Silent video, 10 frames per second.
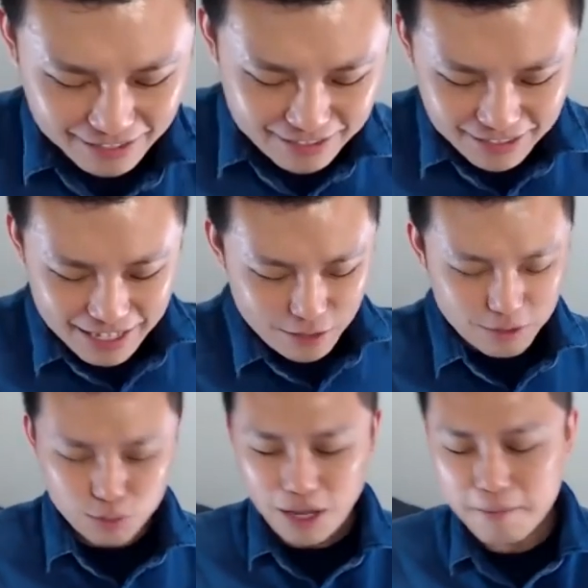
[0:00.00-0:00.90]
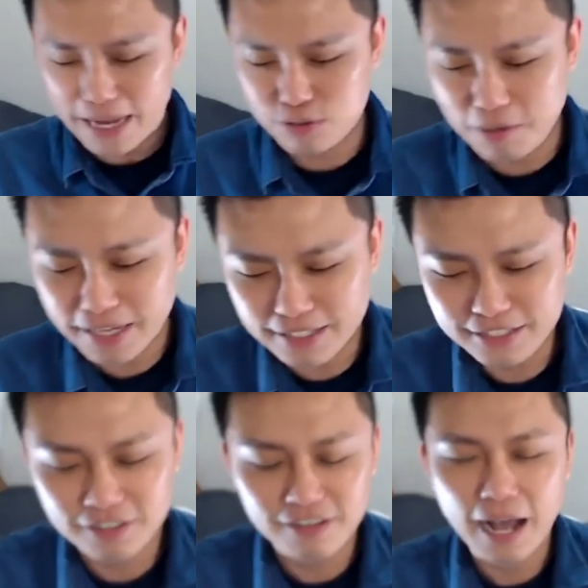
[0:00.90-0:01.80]
今年最美最美的
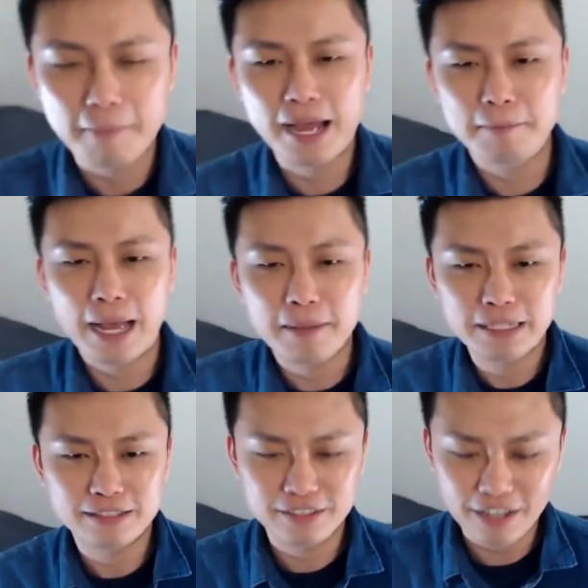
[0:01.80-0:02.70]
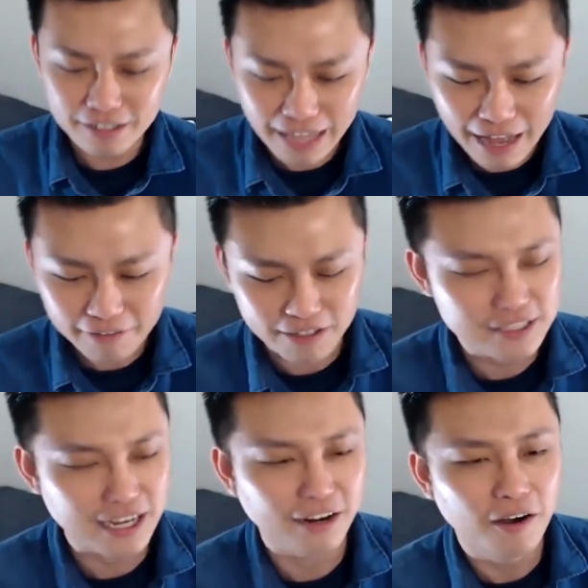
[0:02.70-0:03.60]
信用卡排行排名呢，要跟大家分
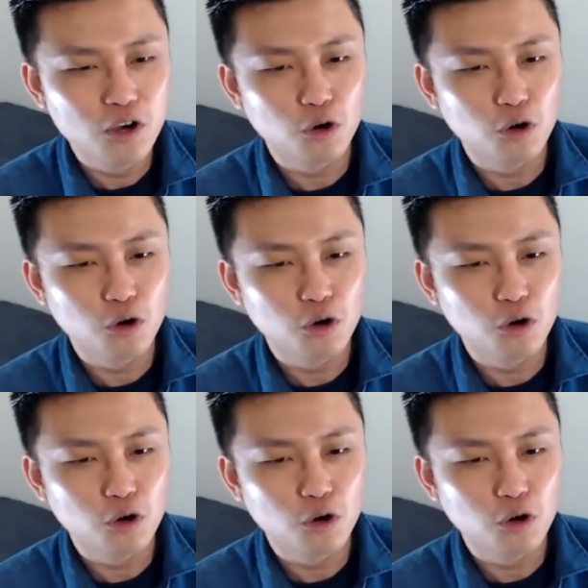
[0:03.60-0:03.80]
享哈。